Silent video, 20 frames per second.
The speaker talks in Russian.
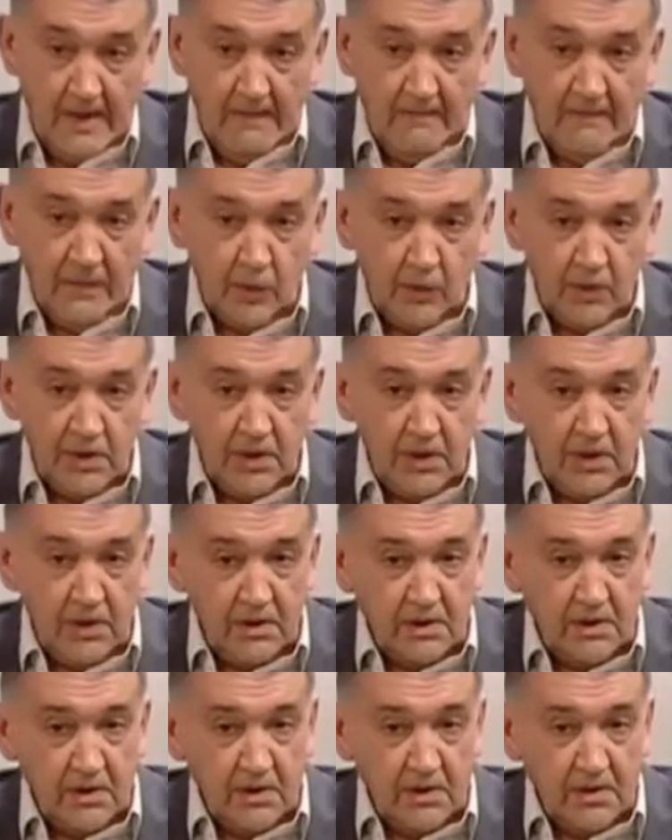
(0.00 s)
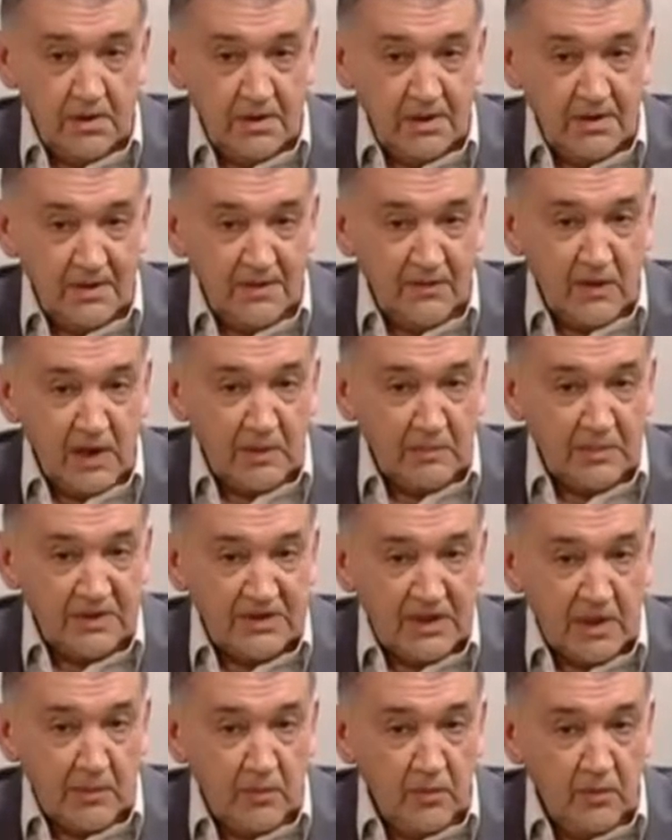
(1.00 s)
Ну и э, довольно
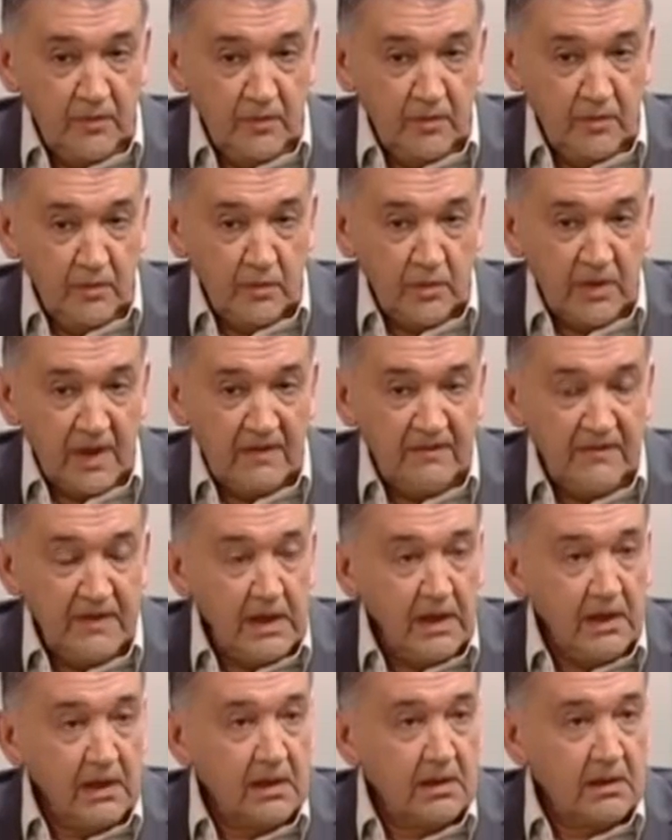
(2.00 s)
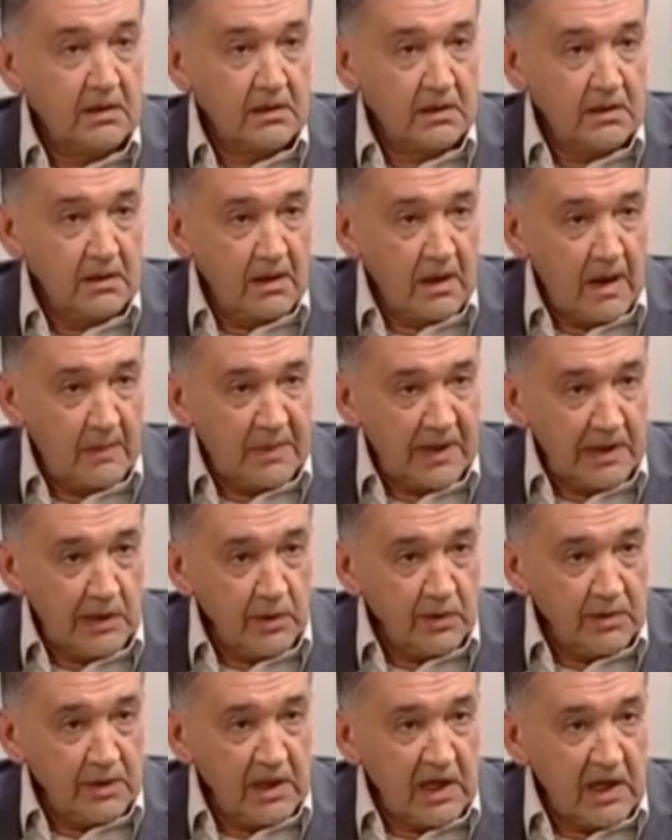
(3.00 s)
быстро мы уловили э,
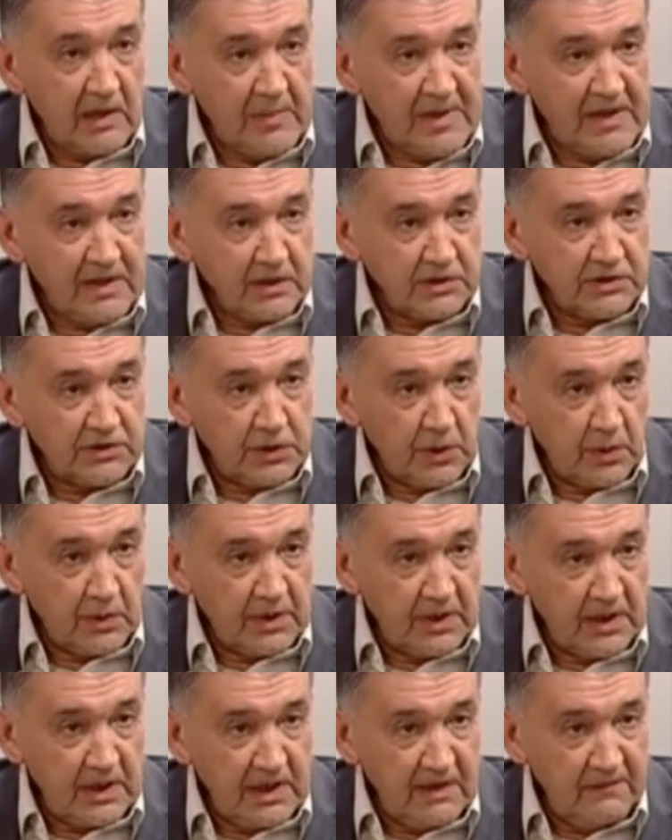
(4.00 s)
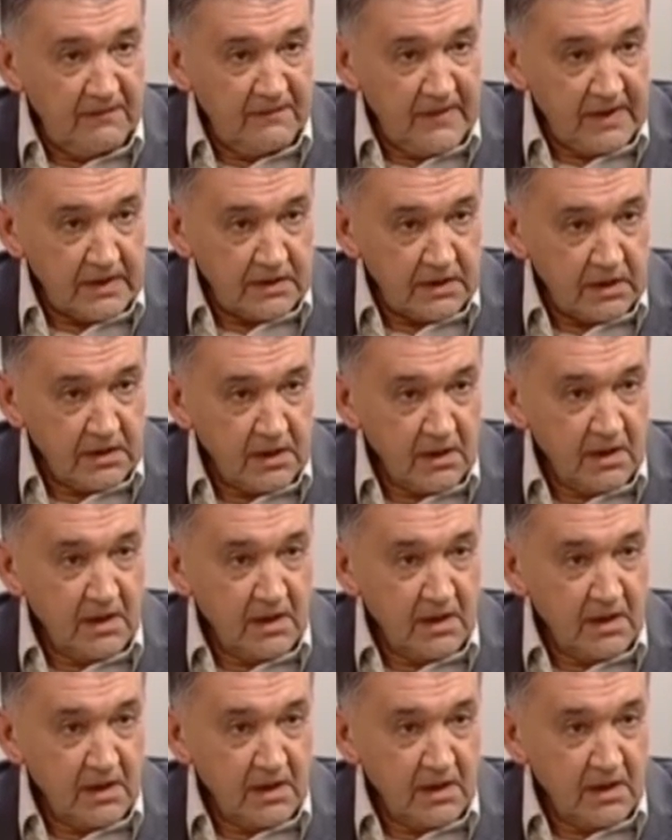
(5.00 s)
определенный реабилитационный эффект –